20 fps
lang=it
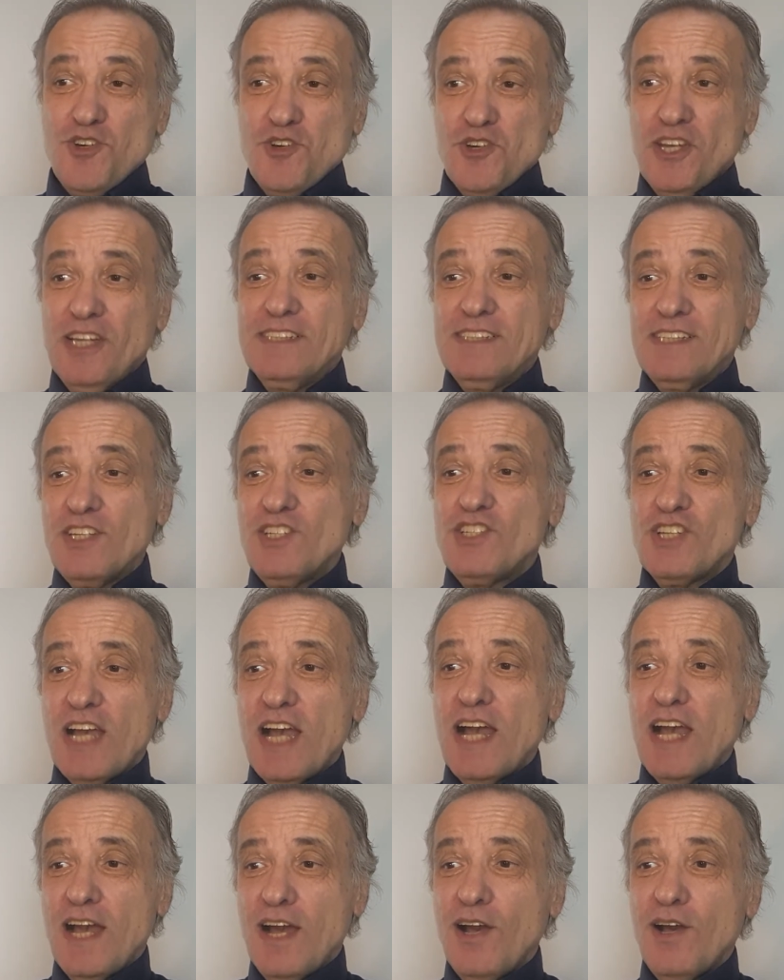era
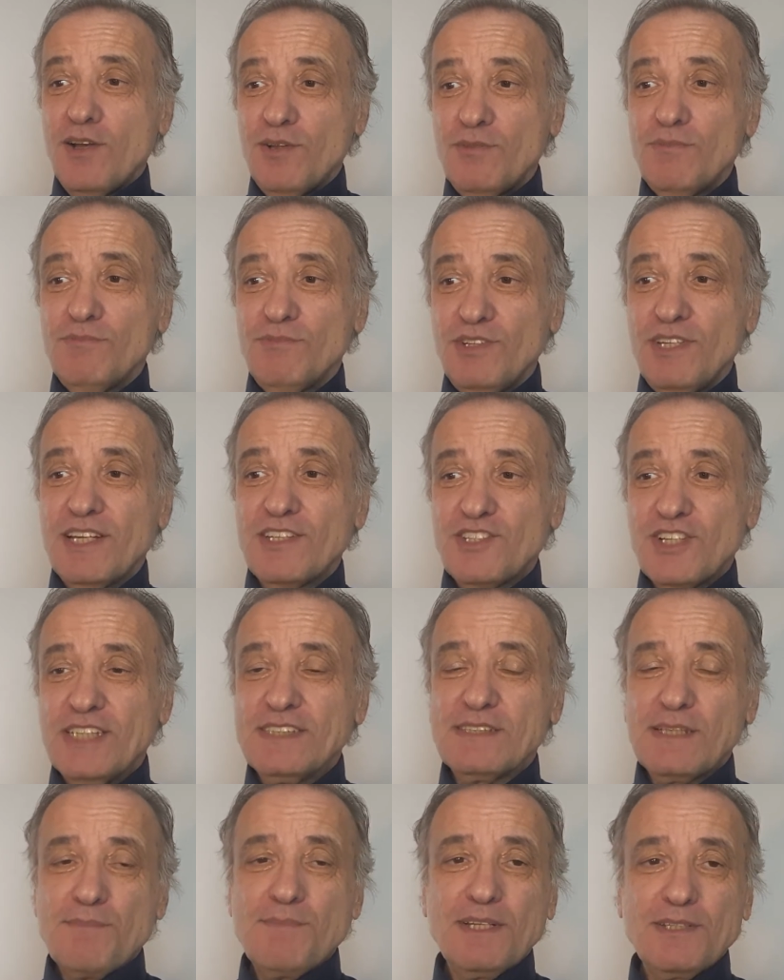già di una
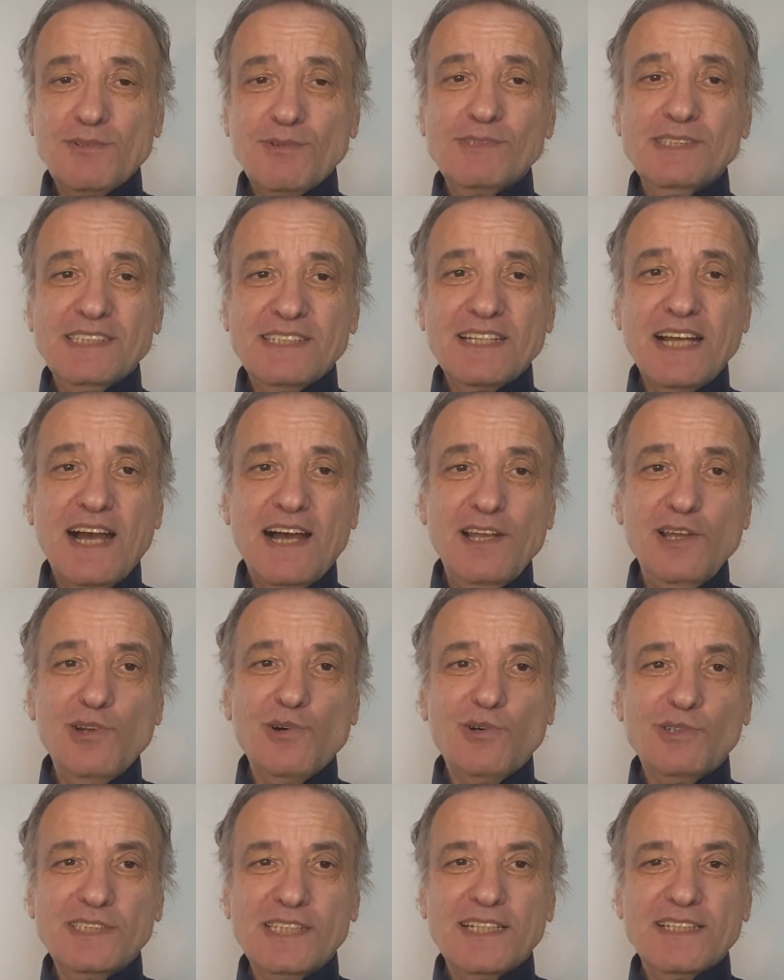certa maturità
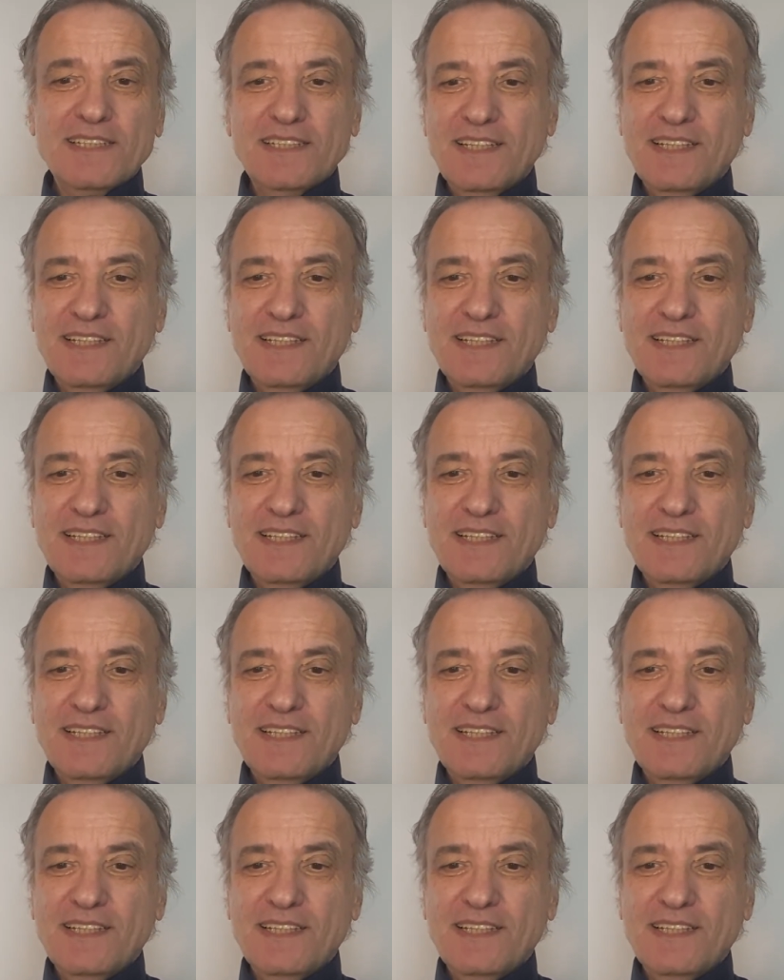allora,